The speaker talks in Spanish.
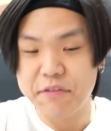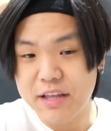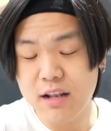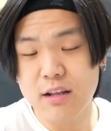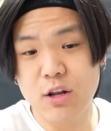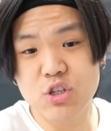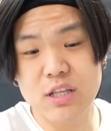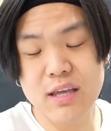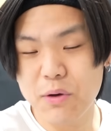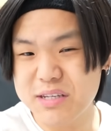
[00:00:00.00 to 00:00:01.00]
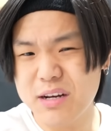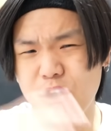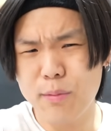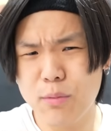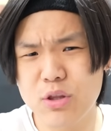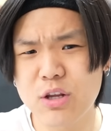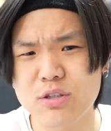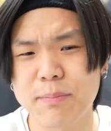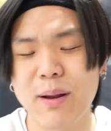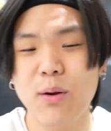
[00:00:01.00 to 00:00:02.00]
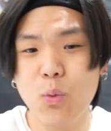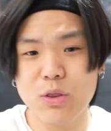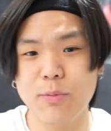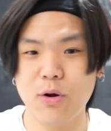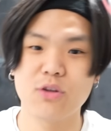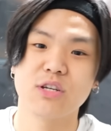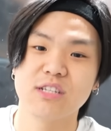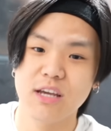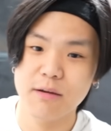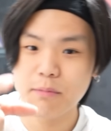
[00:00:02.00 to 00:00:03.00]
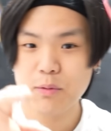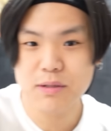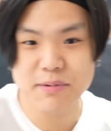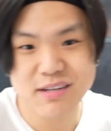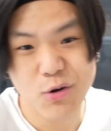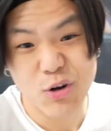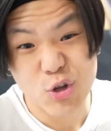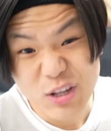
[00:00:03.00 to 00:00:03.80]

final de los 7 días voy a hacer los mismos tiros para ver cuánto progreso. Así que vamos a empezar con los